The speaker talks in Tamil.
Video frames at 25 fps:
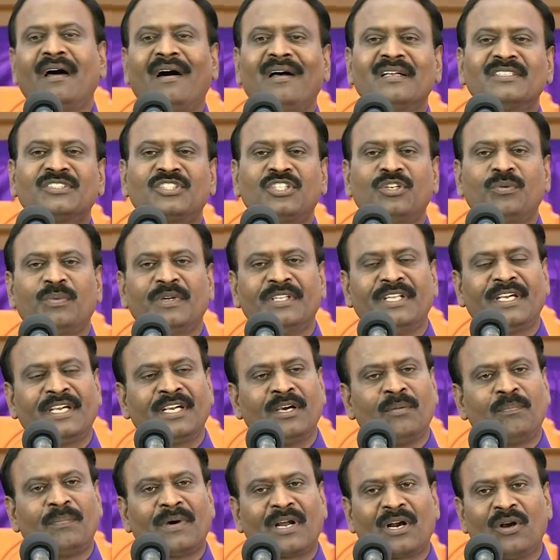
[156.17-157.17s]
ஆசிர்வதிக்க
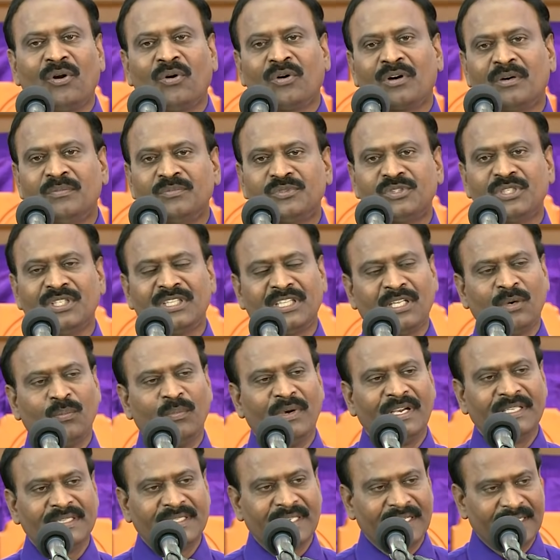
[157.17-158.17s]
பரலோகம் சித்தம்
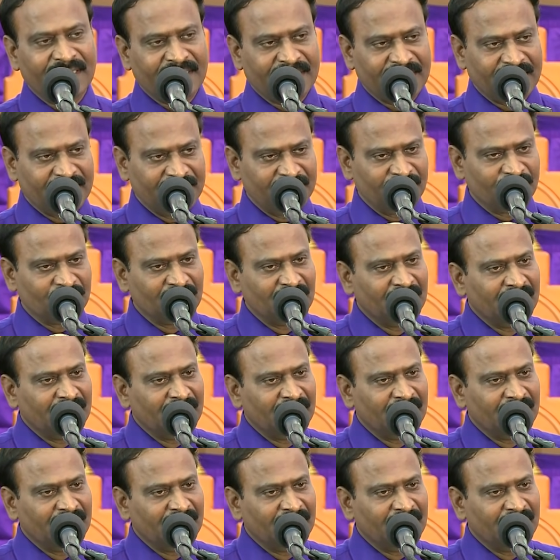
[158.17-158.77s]
வைத்திருக்கிறது